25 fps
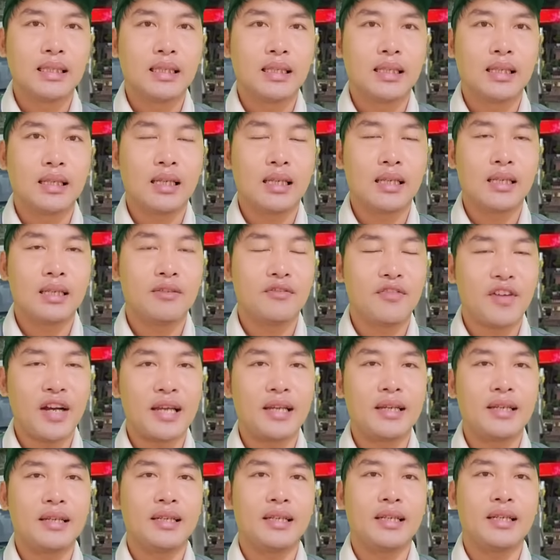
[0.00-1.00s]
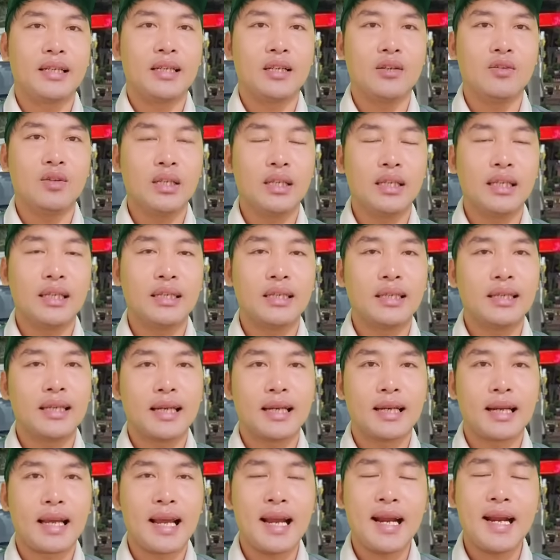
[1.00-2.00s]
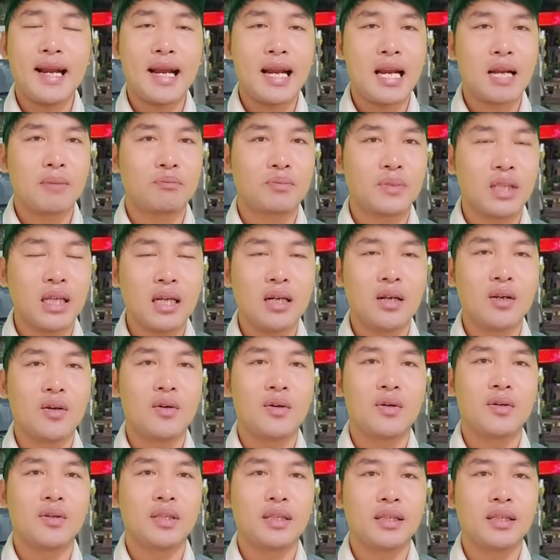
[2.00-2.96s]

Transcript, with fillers: à, như vậy thì nếu như đi thi hành án ngay lập tức luôn